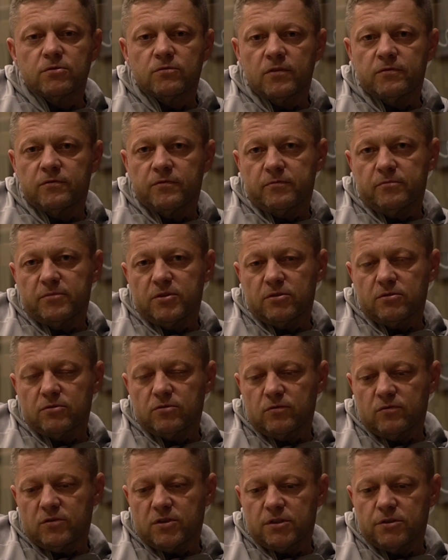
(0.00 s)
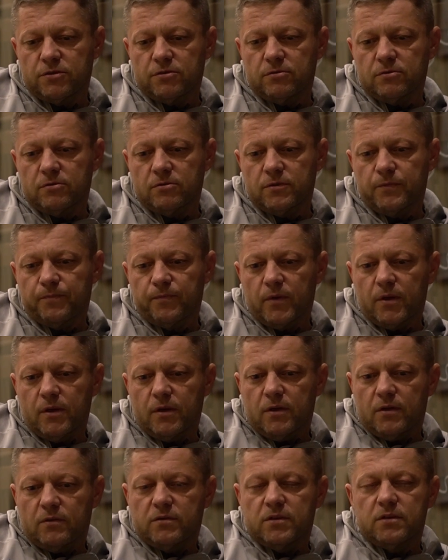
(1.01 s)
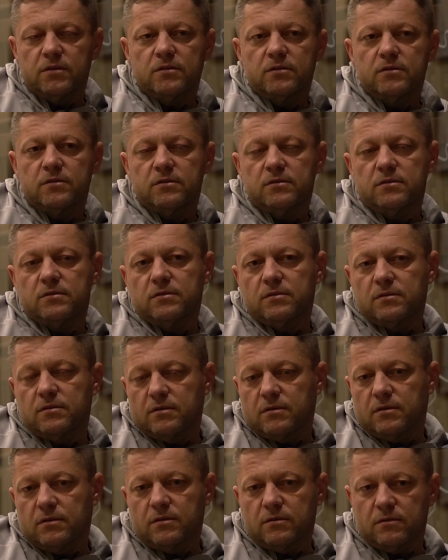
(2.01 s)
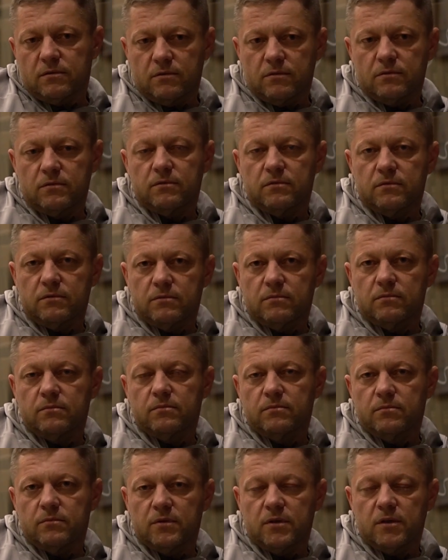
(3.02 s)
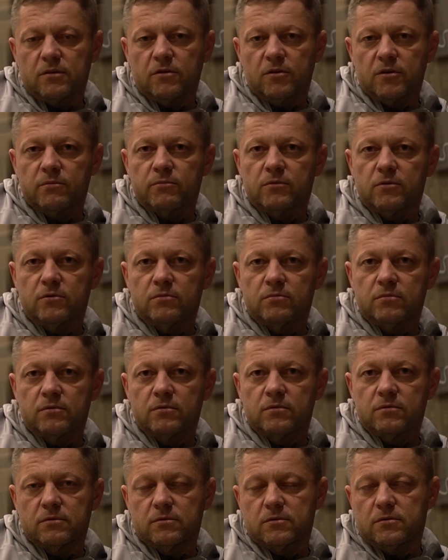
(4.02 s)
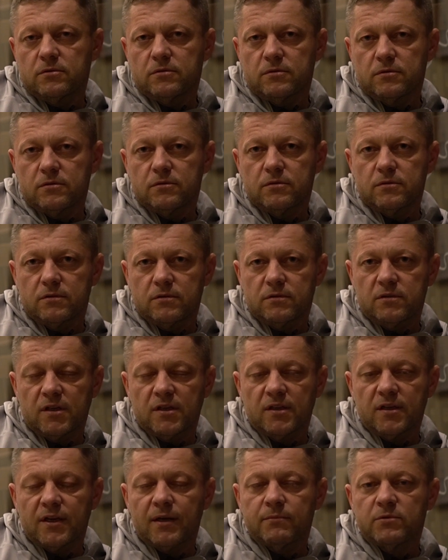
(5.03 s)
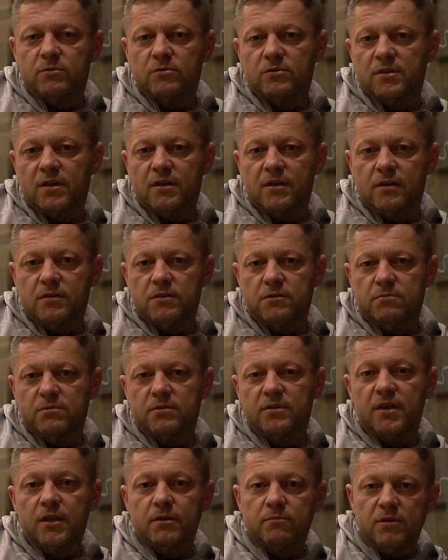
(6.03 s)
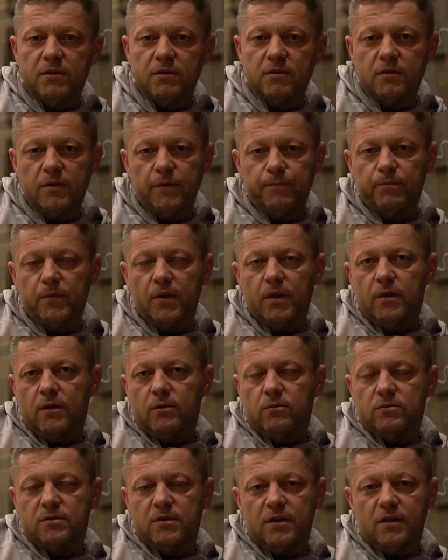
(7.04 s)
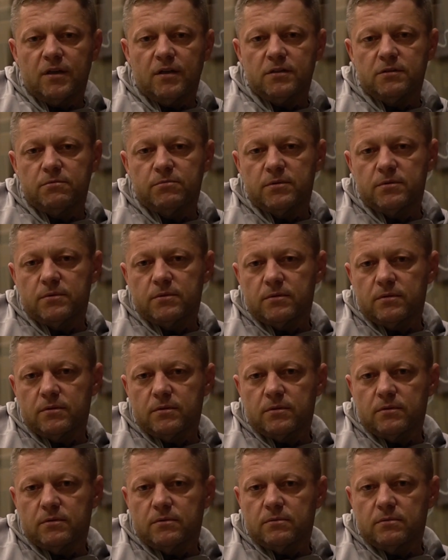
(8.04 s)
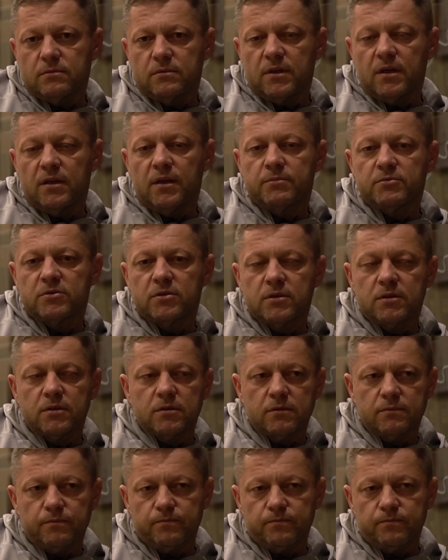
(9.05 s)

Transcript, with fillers: już w miesiącu wrześniu. Wtedy z dyrektorem klubu czy, czy z trenerami ustalaliśmy termin, ustalaliśmy e, najlepsze